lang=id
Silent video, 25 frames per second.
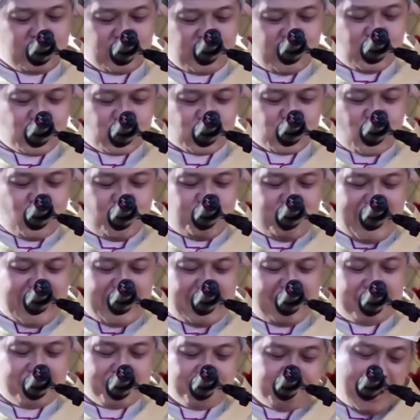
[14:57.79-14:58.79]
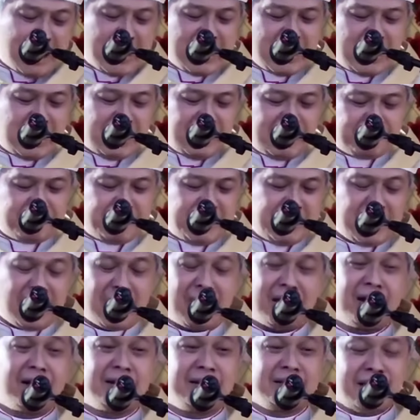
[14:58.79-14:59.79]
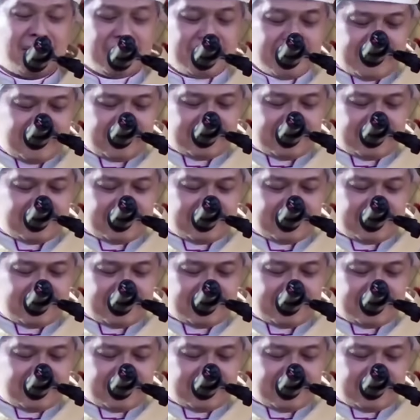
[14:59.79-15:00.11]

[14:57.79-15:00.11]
keuskupan Pangkal Pinang yang